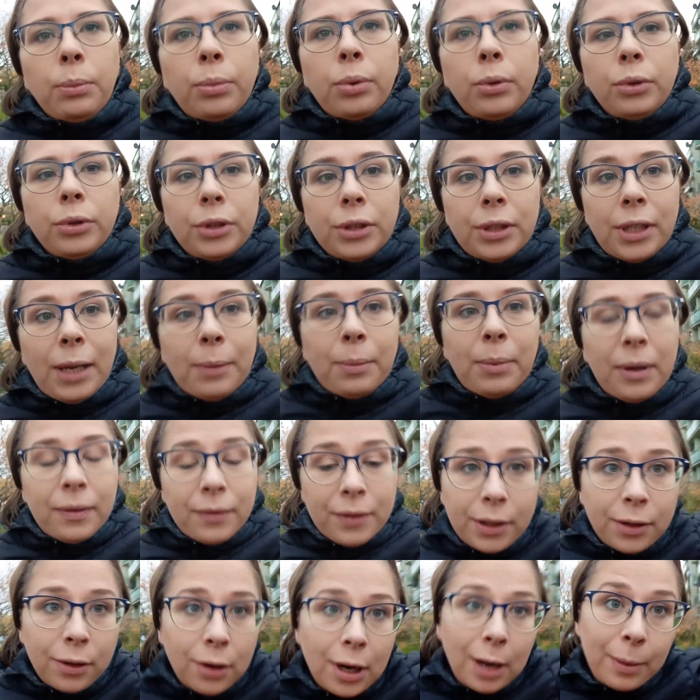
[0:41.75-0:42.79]
Później
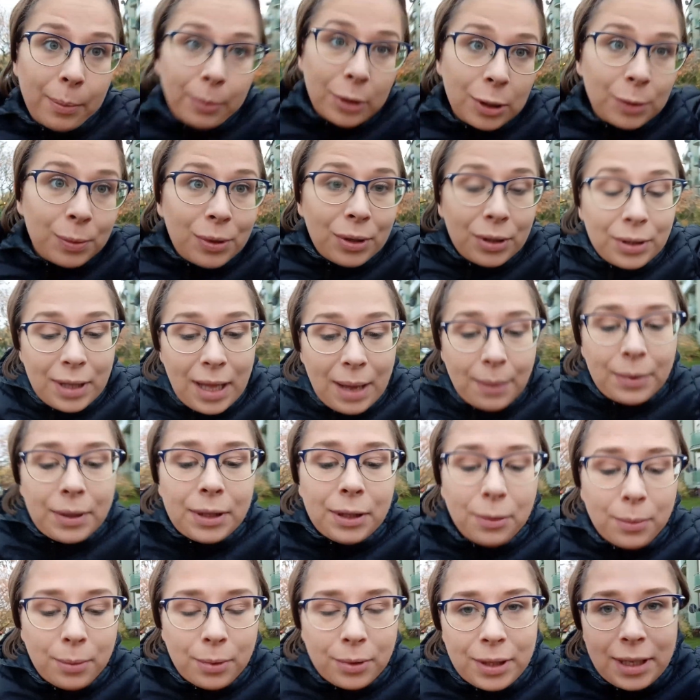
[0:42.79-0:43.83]
pewnie trochę posprzątamy,
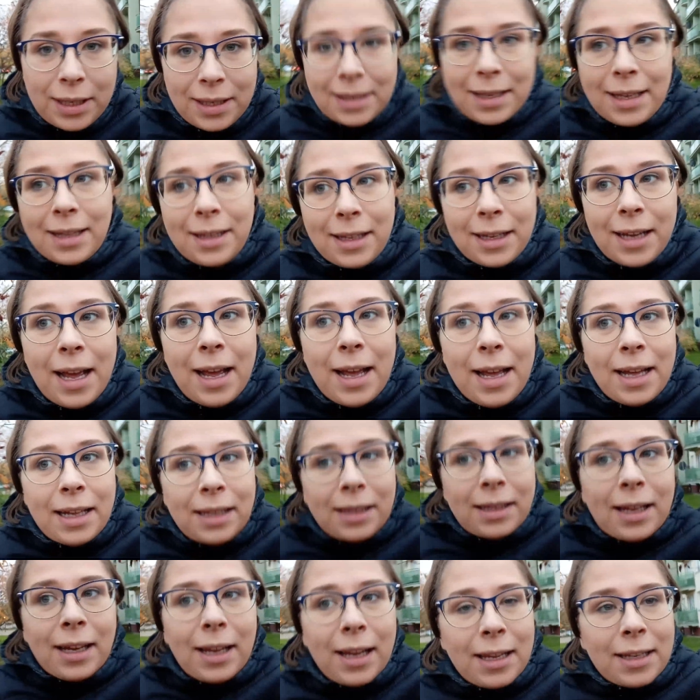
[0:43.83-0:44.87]
no bo niestety
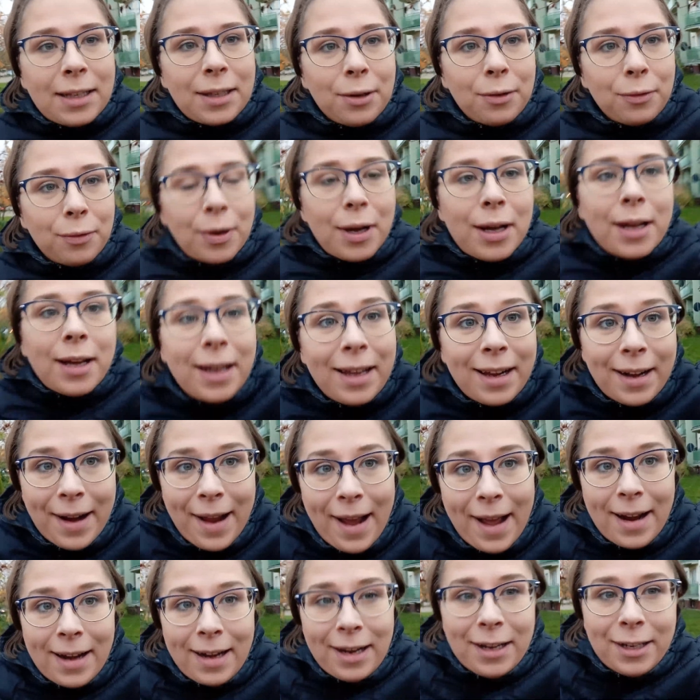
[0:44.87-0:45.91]
takie są
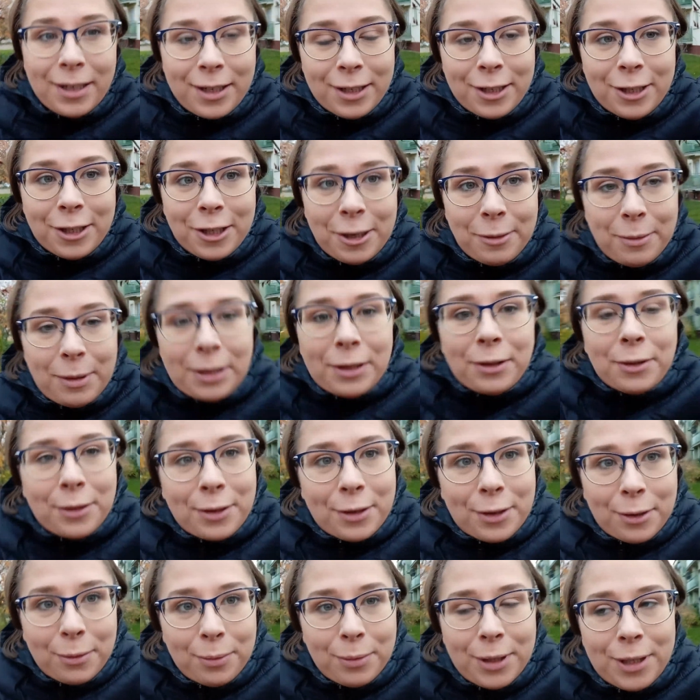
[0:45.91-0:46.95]
realia, że trzeba to
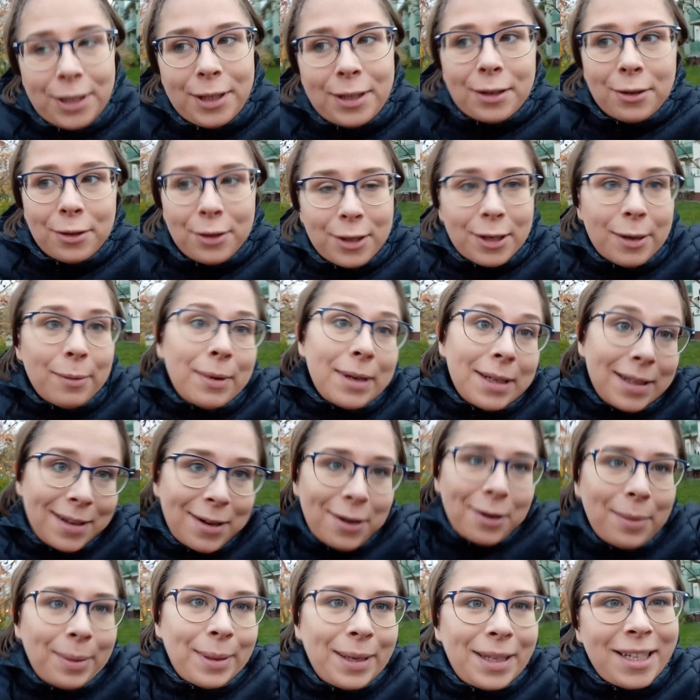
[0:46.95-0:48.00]
zrobić, co trzeba
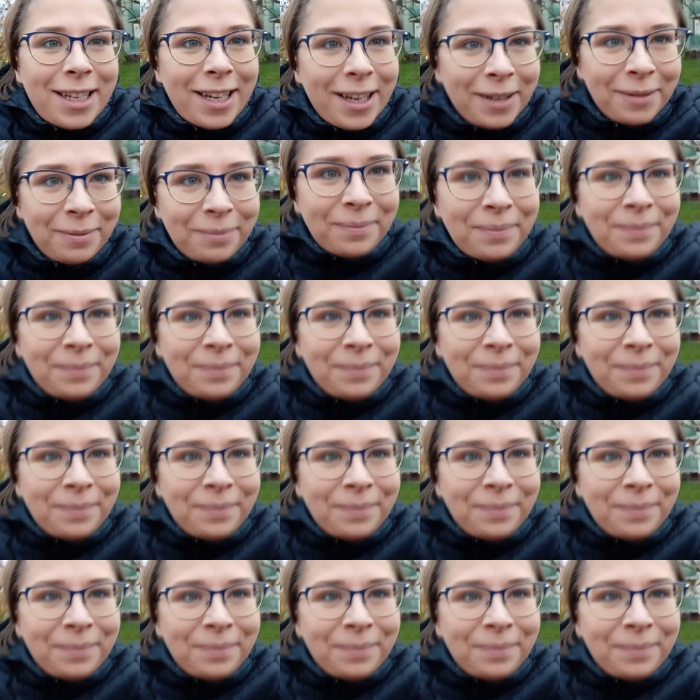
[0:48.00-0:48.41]
zrobić.